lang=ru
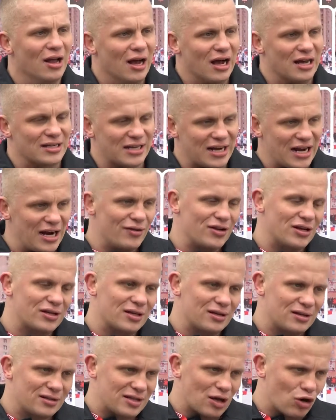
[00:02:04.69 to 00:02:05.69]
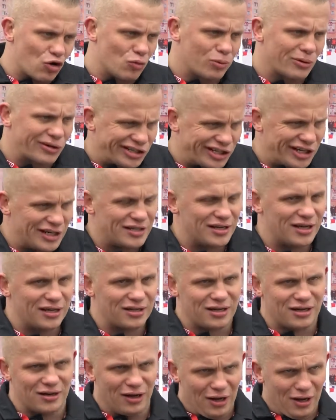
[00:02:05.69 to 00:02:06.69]
А закаливание – это здоровый образ жизни,
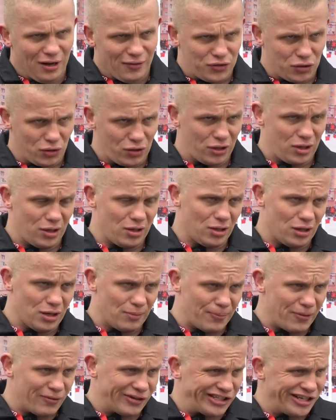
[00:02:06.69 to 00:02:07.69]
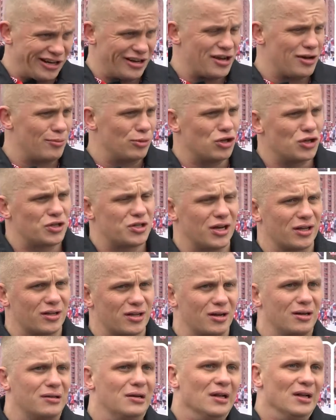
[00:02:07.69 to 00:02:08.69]
это все-таки повышение
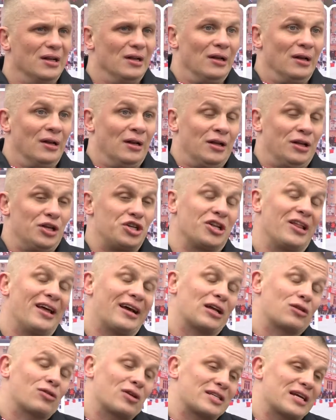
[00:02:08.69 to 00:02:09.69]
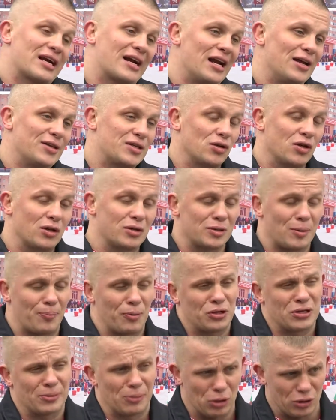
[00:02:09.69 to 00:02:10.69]
иммунитета. И человек, который закаливается, у
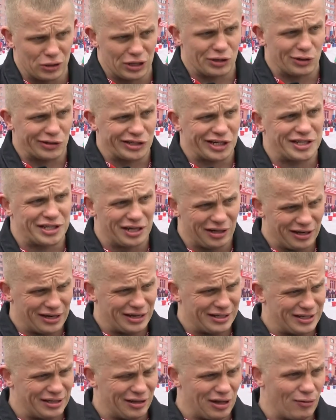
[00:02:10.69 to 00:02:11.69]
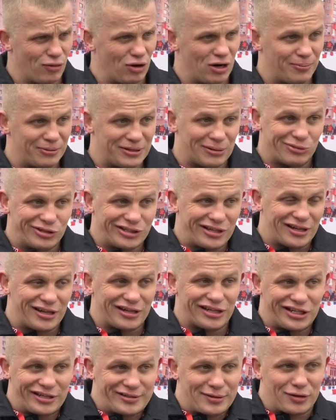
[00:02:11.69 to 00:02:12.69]
прицепленная тоже сильные силы воли, потому что
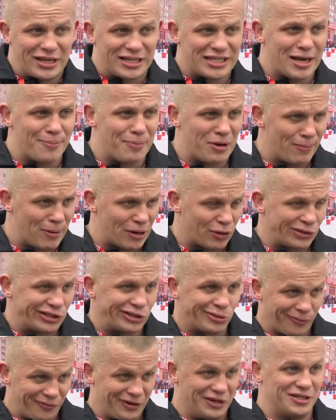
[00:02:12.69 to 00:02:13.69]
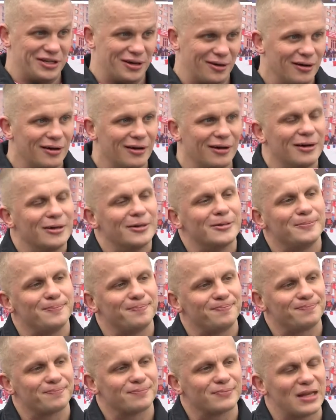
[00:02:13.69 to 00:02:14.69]
надо же все-таки себя перебороть, чтобы выйти
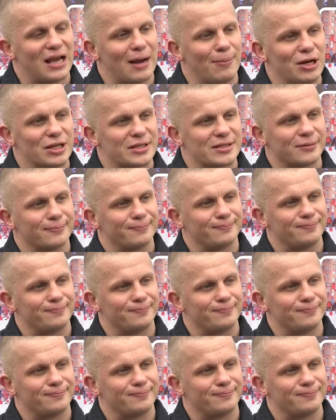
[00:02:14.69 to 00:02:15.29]
и облиться.